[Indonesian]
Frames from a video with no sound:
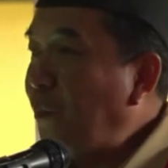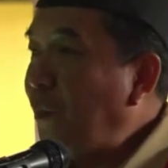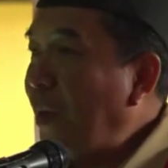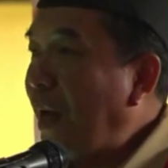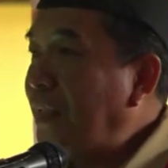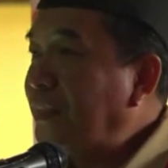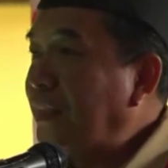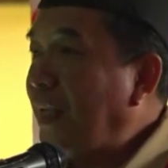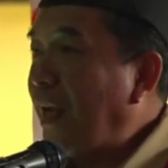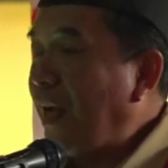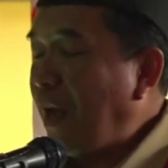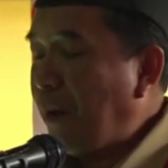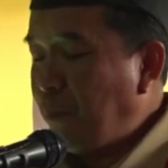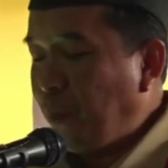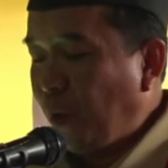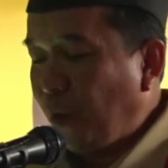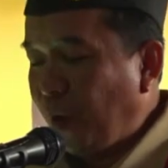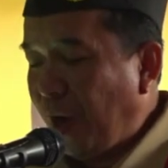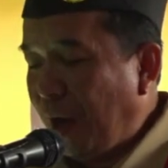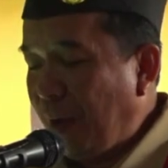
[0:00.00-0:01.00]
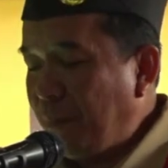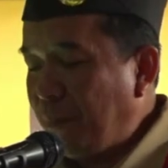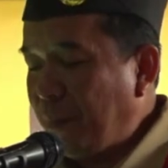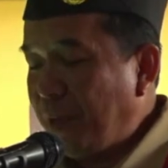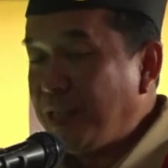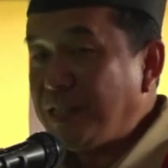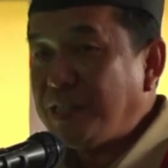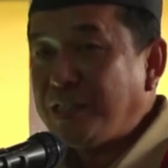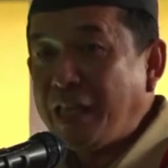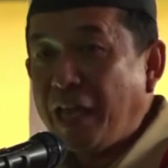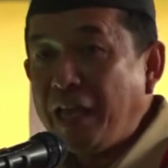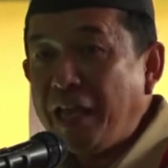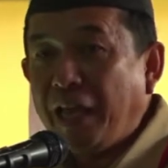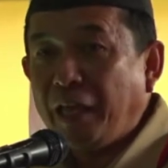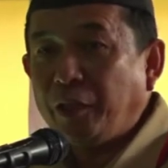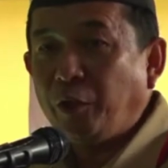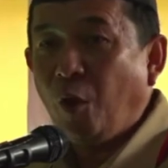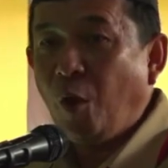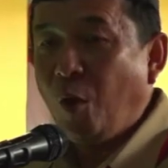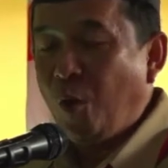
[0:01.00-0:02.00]
melaksanakan program stay
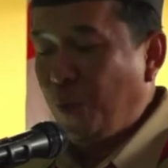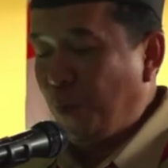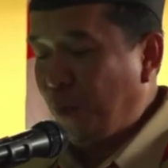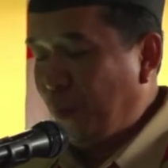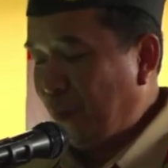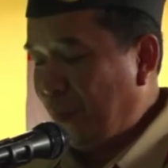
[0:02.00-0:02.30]
at home.